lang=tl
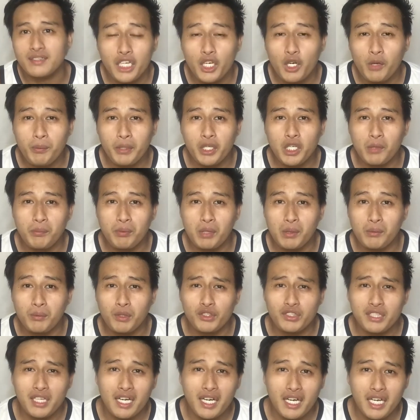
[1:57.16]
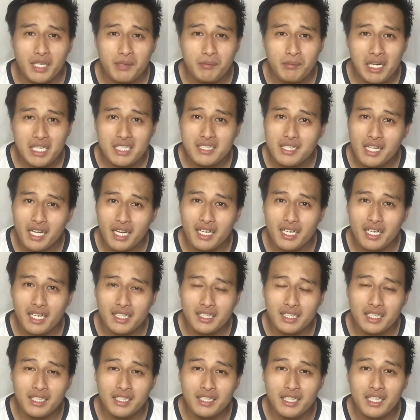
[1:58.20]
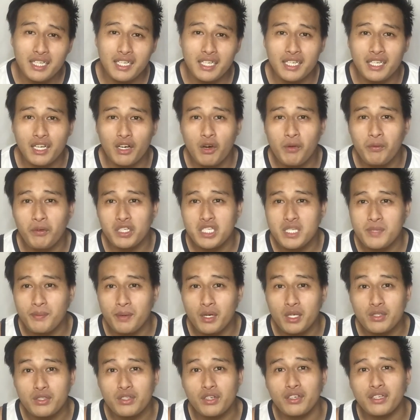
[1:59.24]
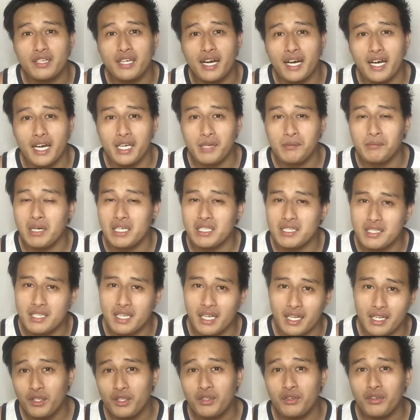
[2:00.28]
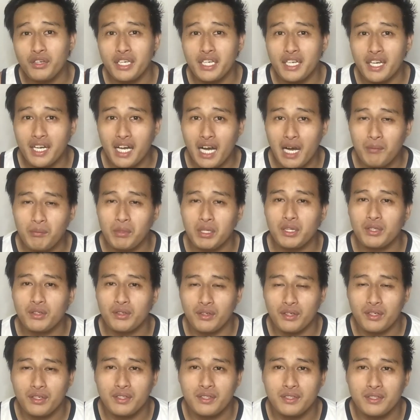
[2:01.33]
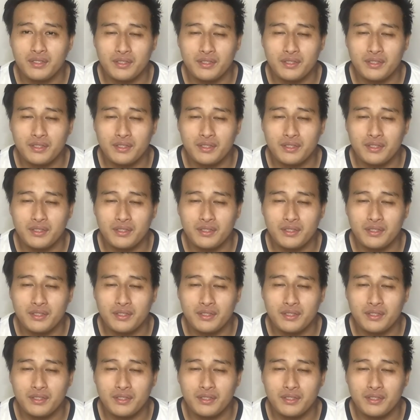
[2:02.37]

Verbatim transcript: Hindi ko pinopromote ang Kain Master at hindi rin ako sponsor ng Kain Master. Yun yung ginagamit ko.